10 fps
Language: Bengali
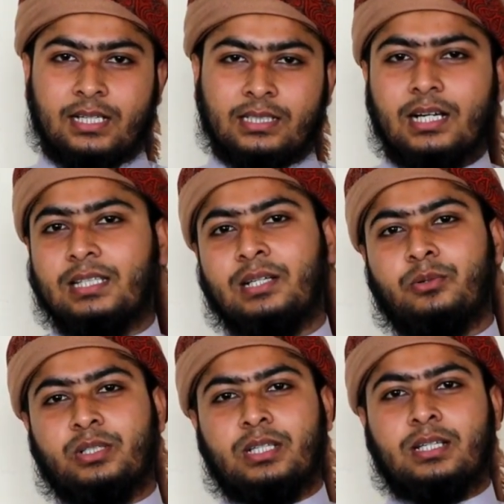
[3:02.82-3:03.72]
সালাত আদায়
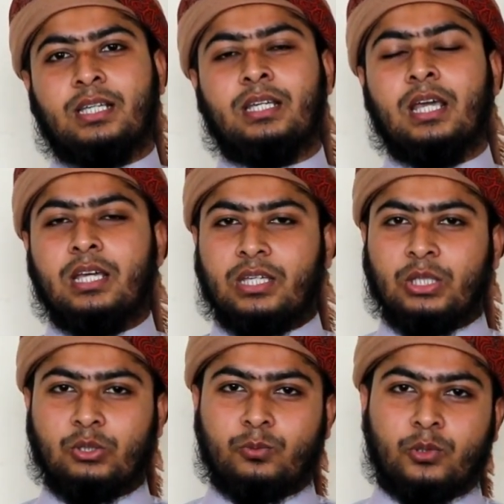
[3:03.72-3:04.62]
করে থাকি
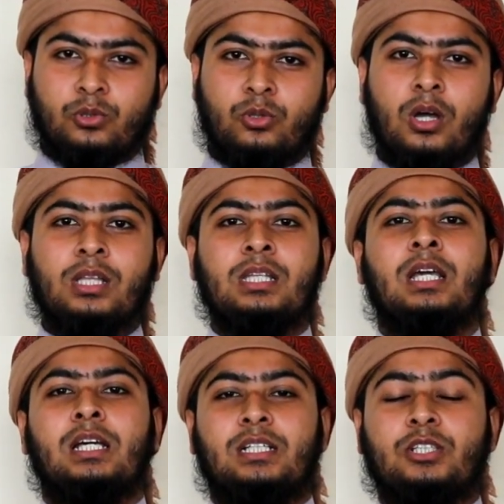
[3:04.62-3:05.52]
কিন্তু বন্ধুগণ
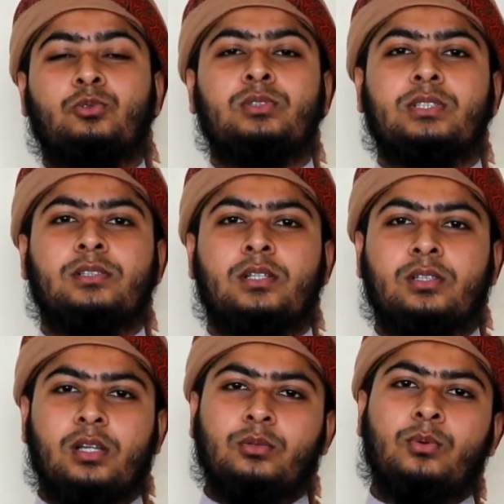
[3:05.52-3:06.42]
রাসুল
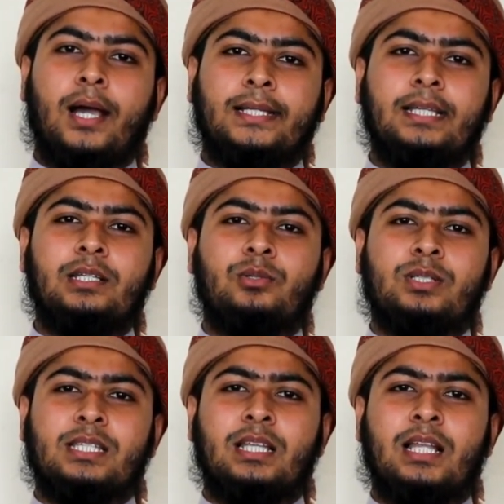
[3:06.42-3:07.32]
সাল্লু আলিহি
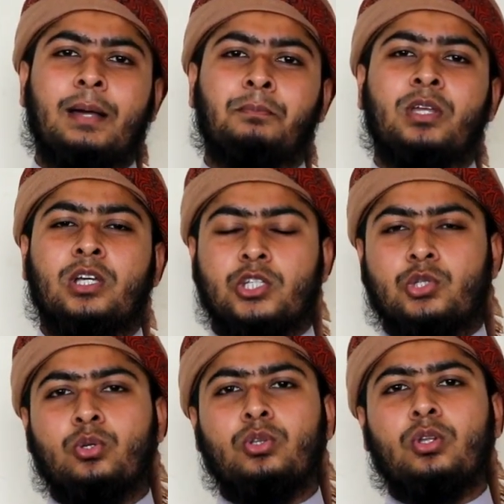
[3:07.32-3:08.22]
ওয়াসাল্লাম
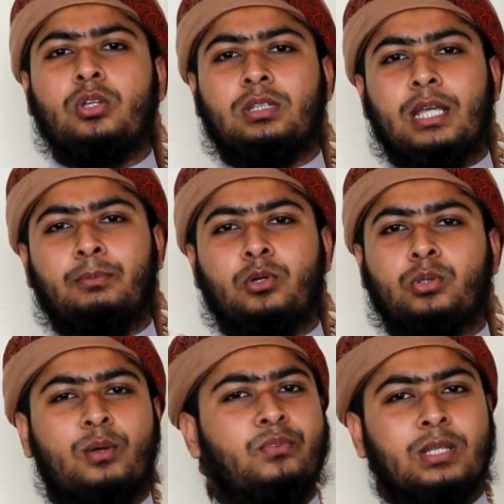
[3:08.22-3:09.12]
সুন্নত এবং
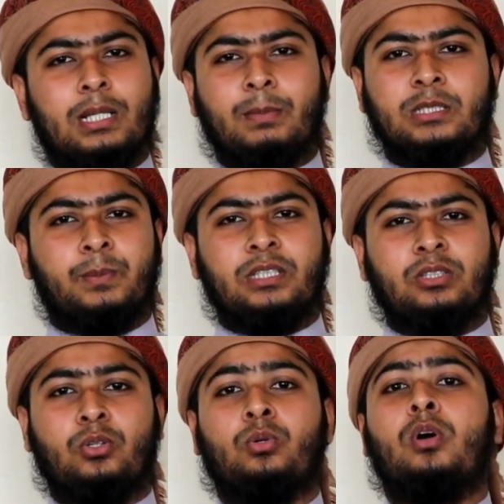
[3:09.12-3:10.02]
নফল নামাজ
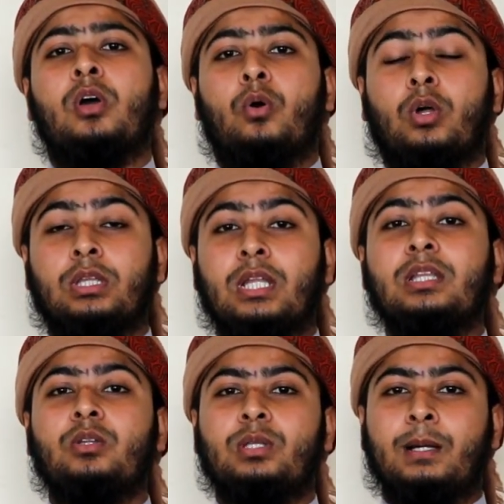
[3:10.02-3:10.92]
ব্যতীত
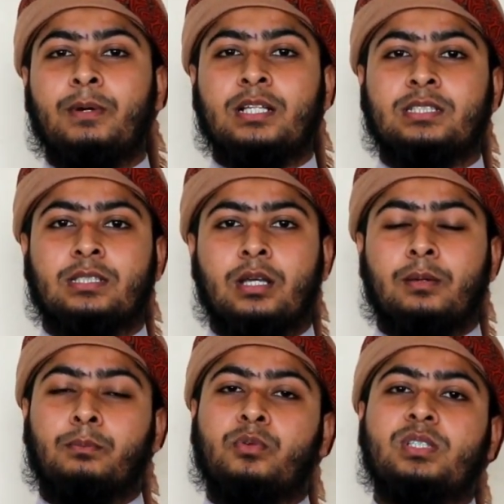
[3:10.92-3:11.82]
অন্যান্য নামাজ
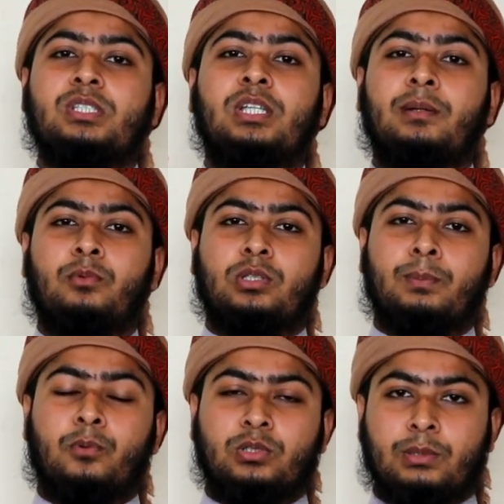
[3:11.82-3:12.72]
মসজিদের
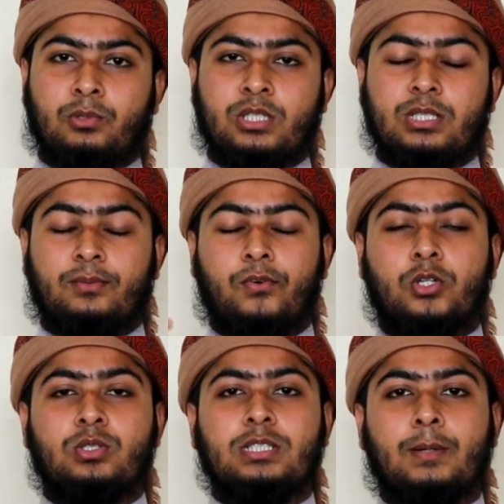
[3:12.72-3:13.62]
মধ্যে পড়তে বলেছেন
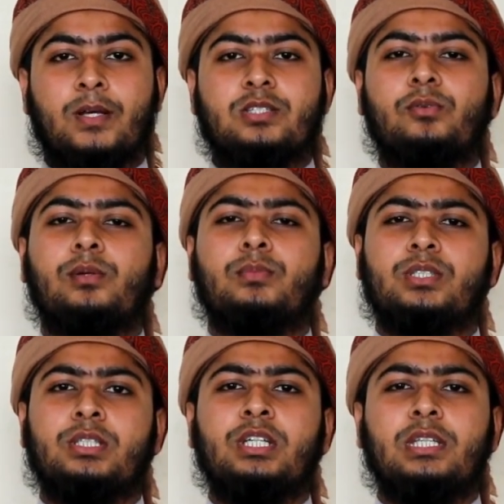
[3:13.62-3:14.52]
ফরজ নামাজগুলো
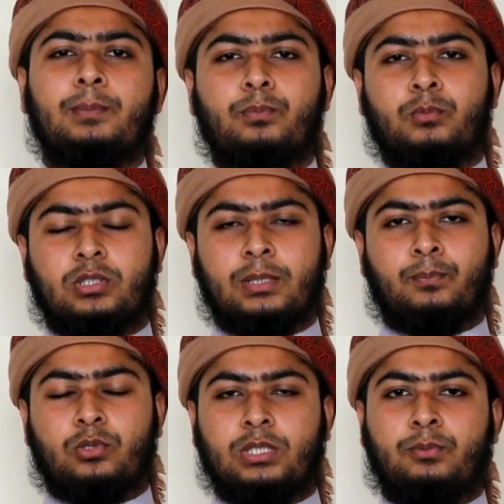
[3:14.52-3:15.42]
মসজিদের মধ্যে
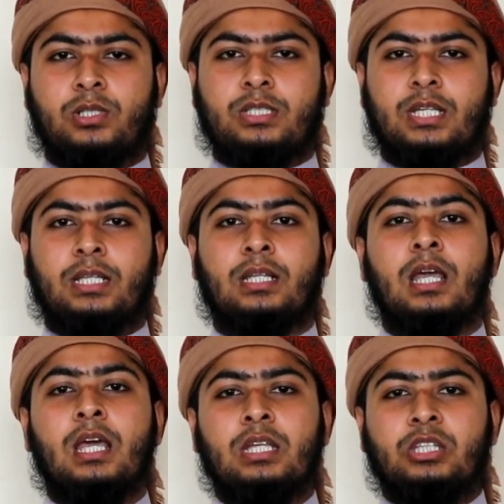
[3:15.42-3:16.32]
পড়তে বলেছেন
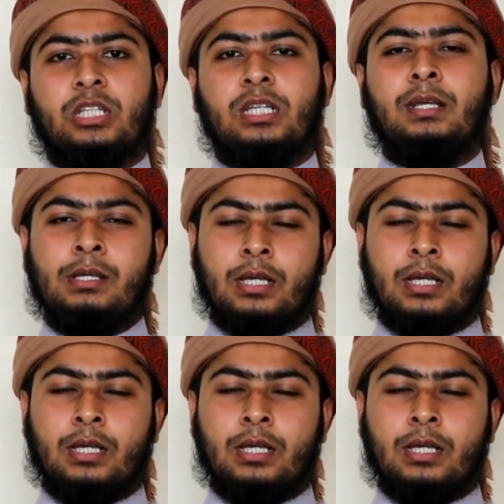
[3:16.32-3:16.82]
তিনি